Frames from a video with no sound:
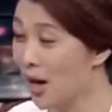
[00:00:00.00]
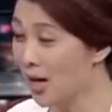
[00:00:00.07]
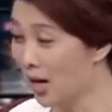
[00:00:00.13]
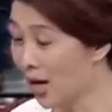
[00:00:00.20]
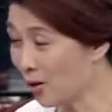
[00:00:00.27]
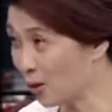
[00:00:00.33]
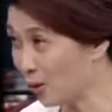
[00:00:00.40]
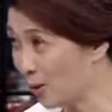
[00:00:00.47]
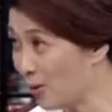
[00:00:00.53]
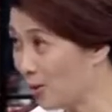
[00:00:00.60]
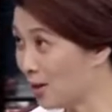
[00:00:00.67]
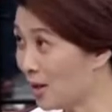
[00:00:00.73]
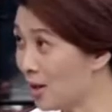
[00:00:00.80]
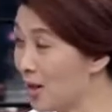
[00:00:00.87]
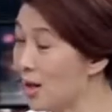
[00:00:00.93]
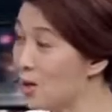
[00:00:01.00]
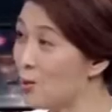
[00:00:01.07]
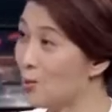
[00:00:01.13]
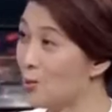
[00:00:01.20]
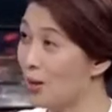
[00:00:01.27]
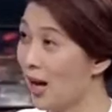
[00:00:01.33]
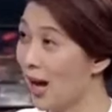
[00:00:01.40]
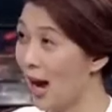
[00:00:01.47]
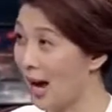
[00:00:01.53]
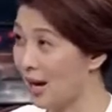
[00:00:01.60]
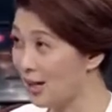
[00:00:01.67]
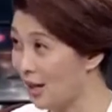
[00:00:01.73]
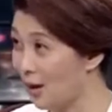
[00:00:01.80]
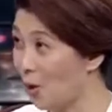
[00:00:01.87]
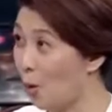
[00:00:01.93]
然后所有的这业主呢
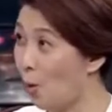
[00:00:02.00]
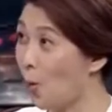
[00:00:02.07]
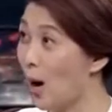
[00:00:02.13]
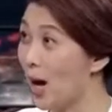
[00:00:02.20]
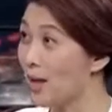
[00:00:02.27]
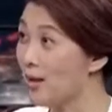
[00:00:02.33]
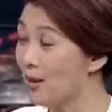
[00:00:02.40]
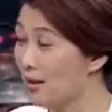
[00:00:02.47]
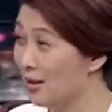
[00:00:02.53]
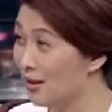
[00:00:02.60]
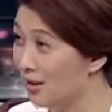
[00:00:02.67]
还在还